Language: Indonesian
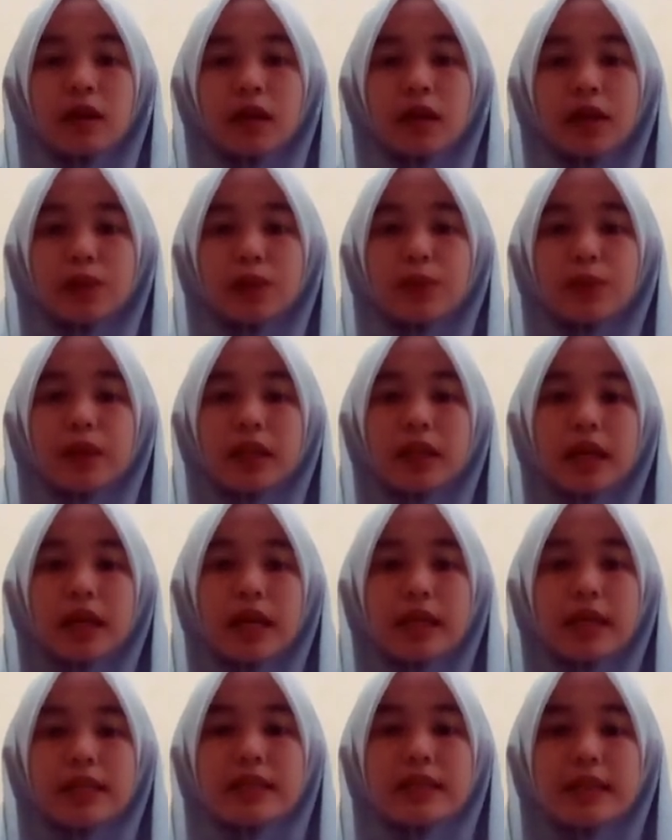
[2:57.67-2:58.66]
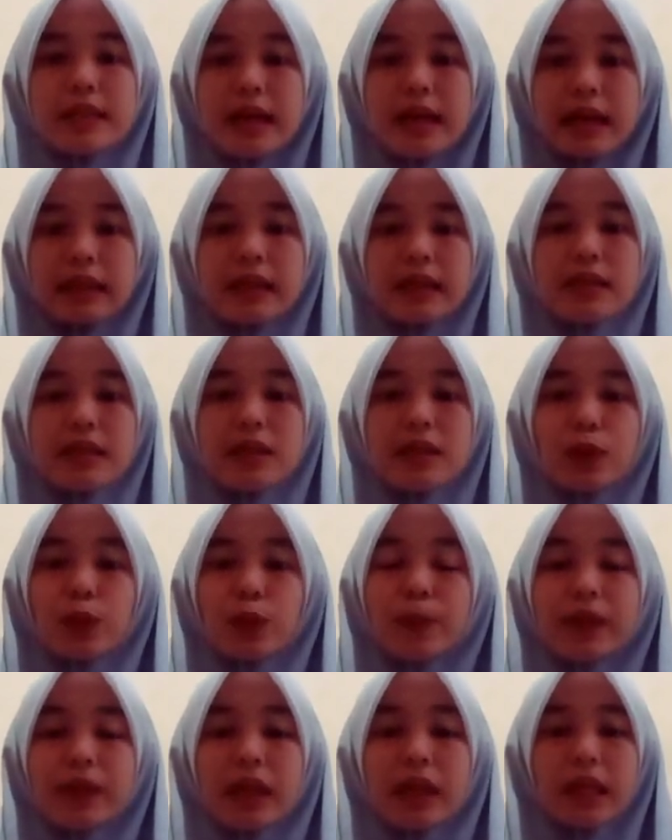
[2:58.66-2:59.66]
Kandungan hadis di atas
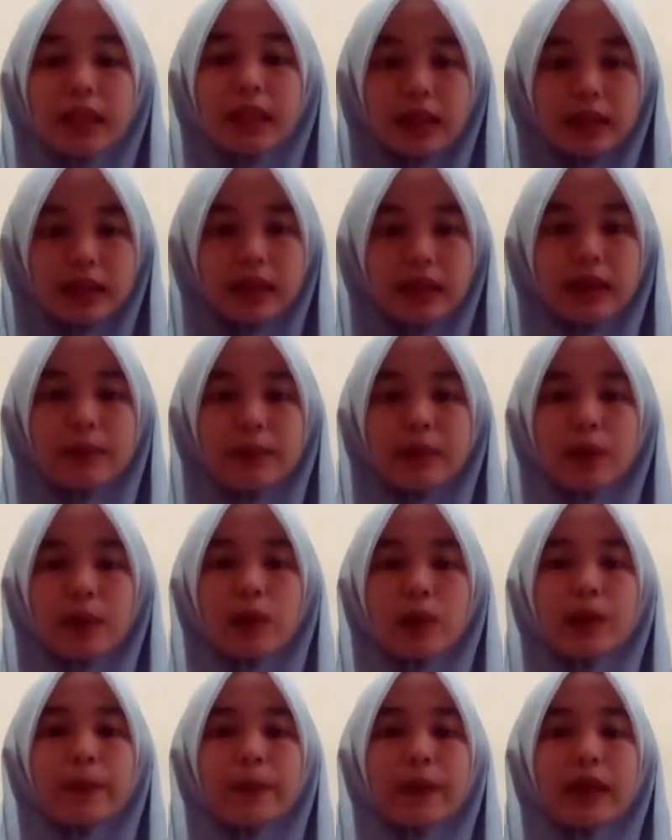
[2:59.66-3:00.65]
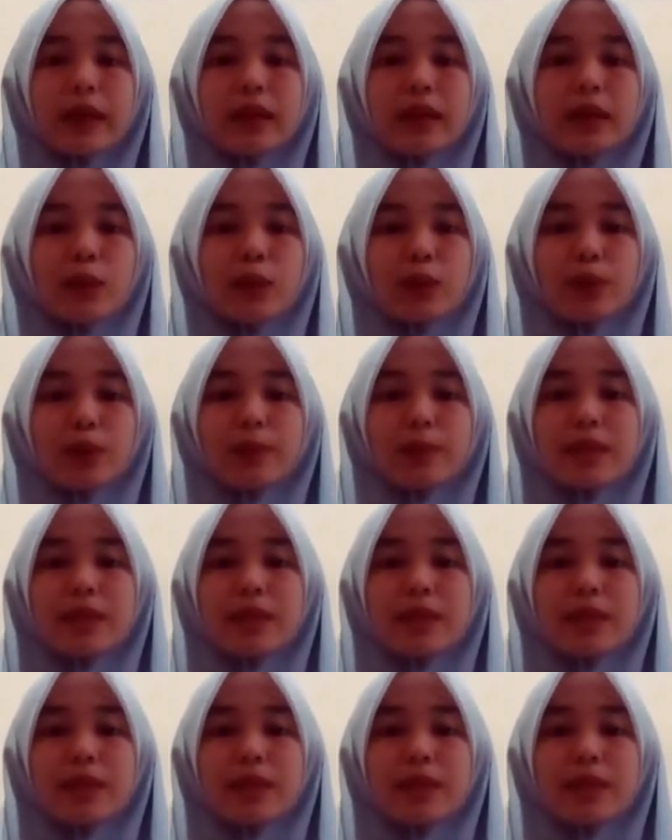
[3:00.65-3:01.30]
itu menyatakan bahwa perintah untuk